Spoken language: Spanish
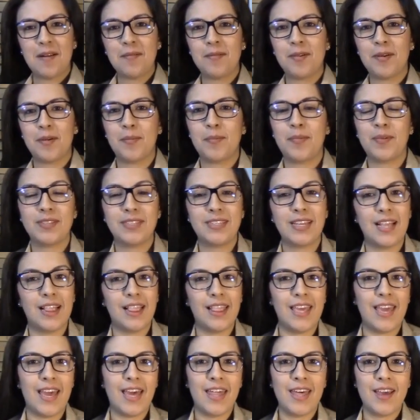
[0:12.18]
Bueno, pues
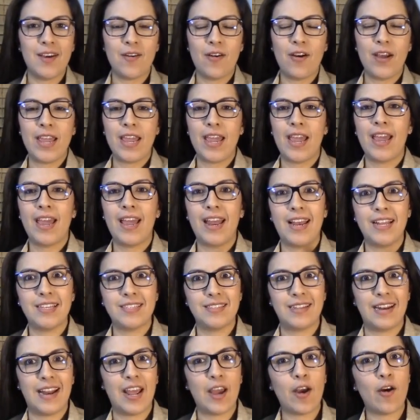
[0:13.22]
el día de hoy eh,
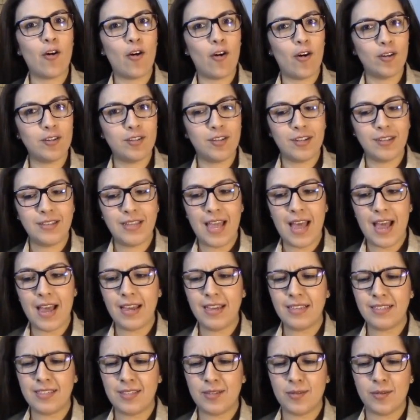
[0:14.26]
les traigo otro
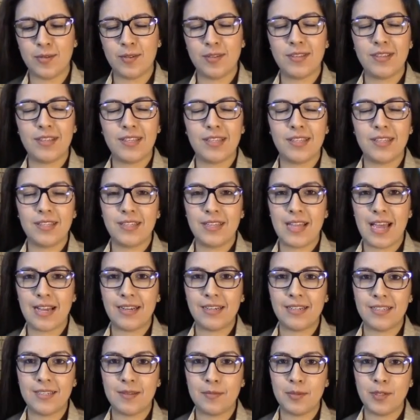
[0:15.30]
tag. Este es un
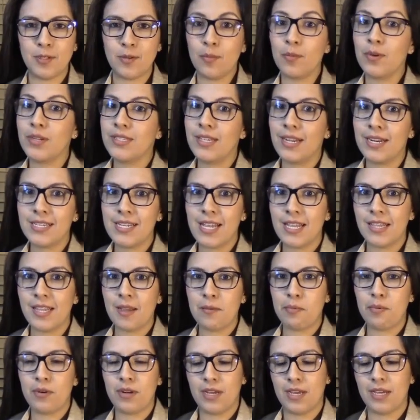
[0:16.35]
tag que se me hizo muy
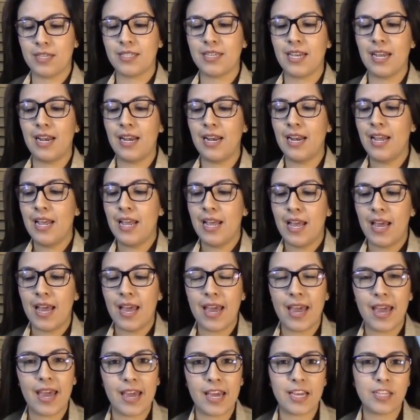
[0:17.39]
interesante porque es el
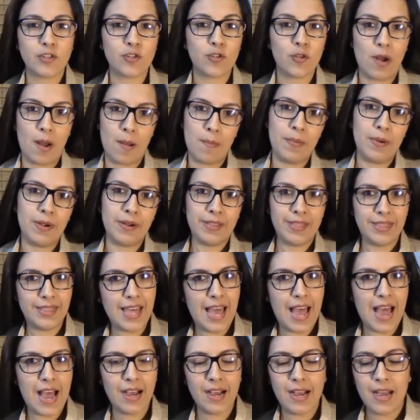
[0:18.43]
eh, Scrapper
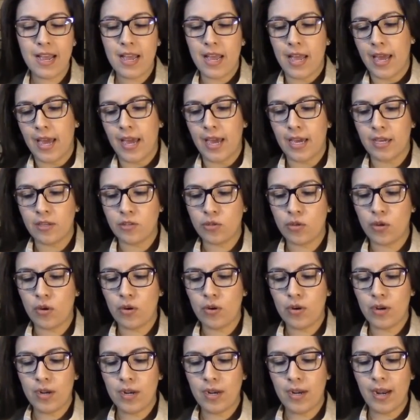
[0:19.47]
Tag. Eh,
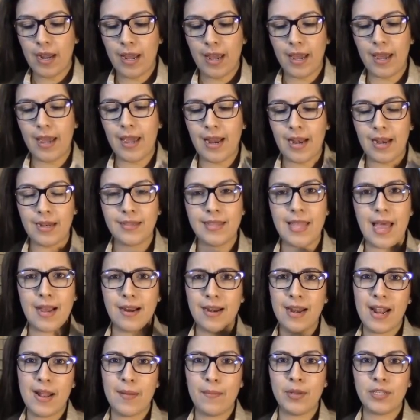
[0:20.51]
son, el
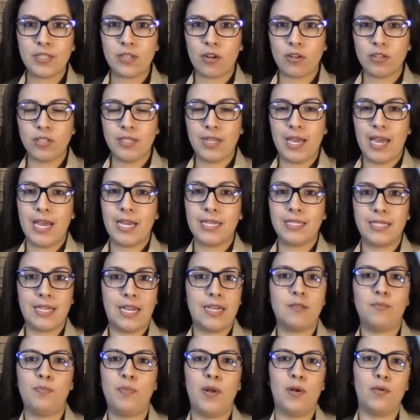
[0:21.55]
tag nada más consta de
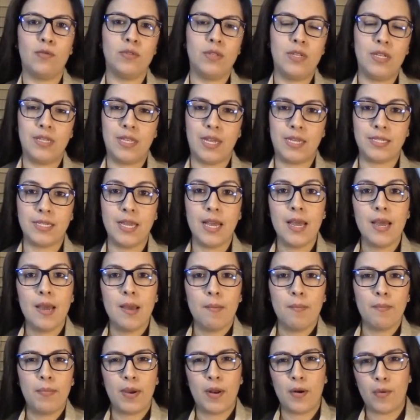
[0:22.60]
seis preguntitas.
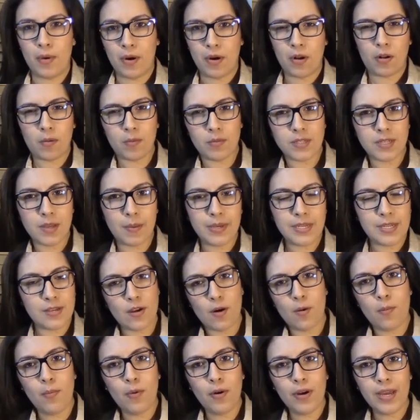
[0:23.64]
Pero bueno, como se me
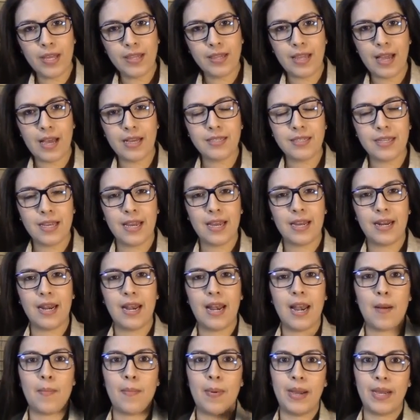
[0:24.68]
hicieron poquitas,
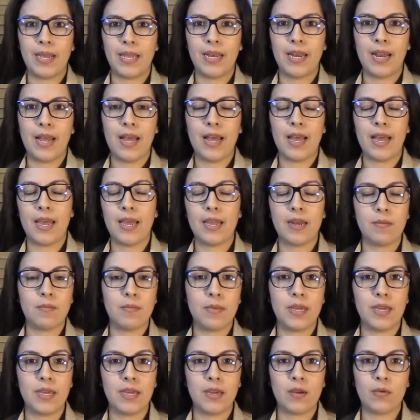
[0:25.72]
en la página,
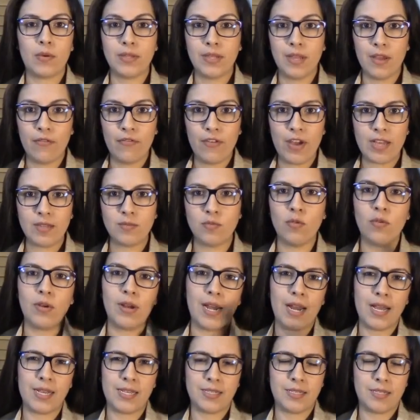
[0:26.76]
en mi cuenta de
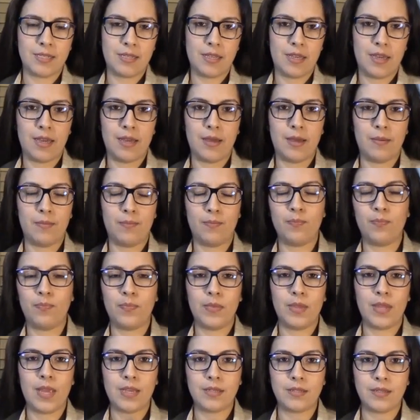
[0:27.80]
Facebook les
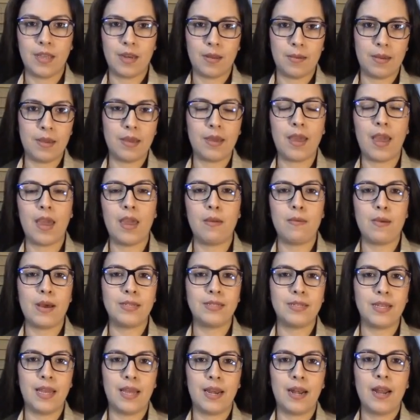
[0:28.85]
escribí que
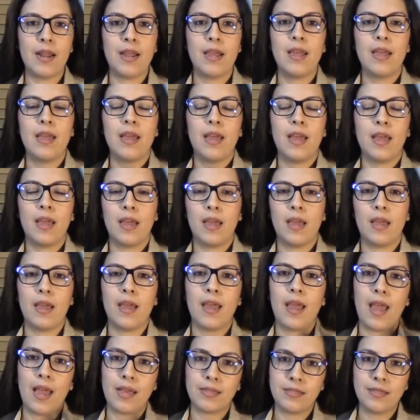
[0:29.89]
iba a ser
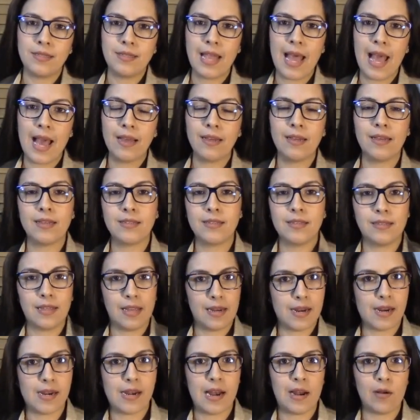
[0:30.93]
este tag, que si
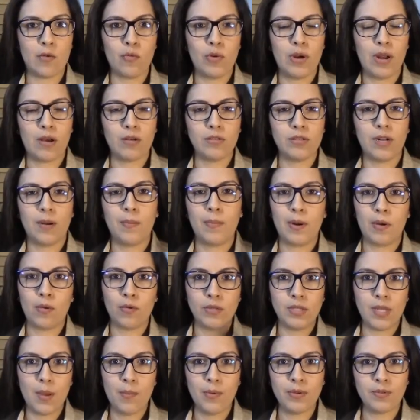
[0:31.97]
tenían alguna otra
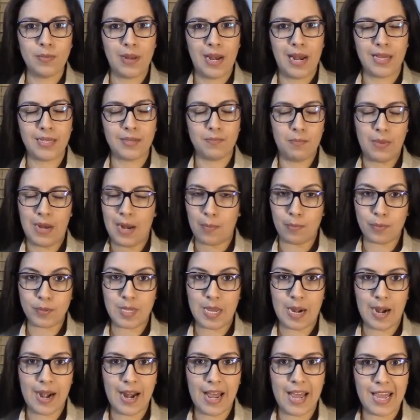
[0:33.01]
pregunta, pues me la,
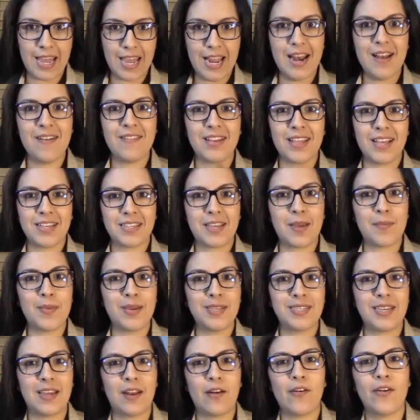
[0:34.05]
pusieron ahí. La verdad es que
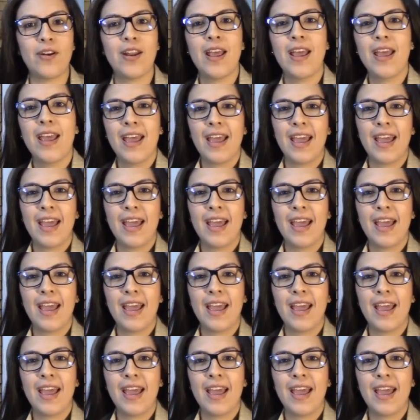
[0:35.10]
me hicieron